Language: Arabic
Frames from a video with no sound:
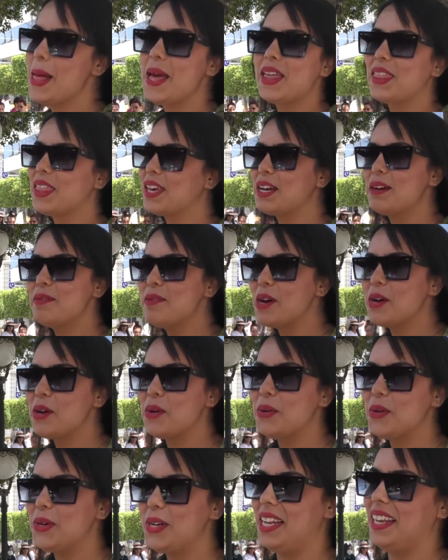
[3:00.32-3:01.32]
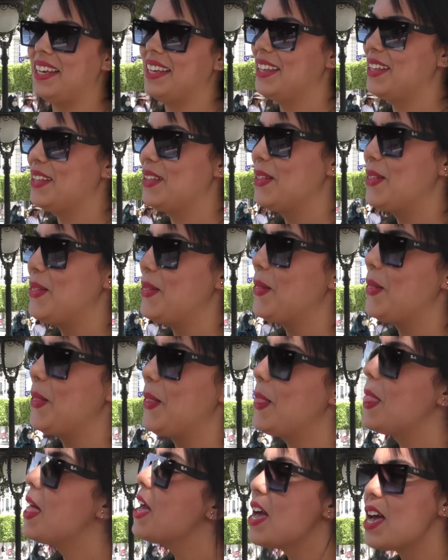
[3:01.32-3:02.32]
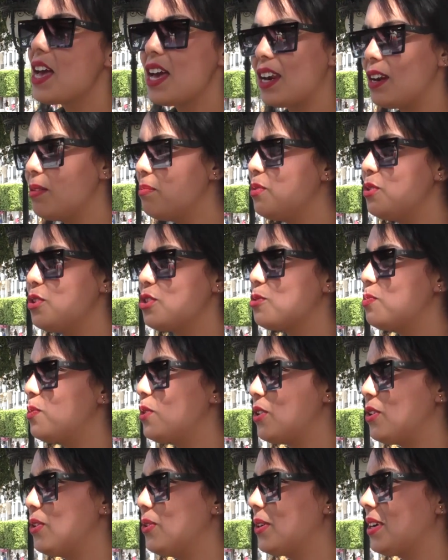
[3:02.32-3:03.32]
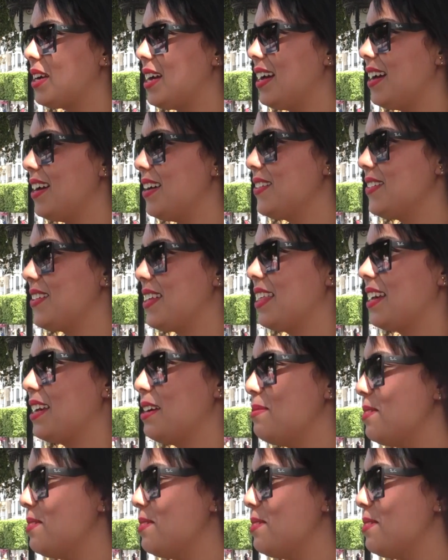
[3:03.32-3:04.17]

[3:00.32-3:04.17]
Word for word: هذاك ما نقول ربي يجبر لك هذاك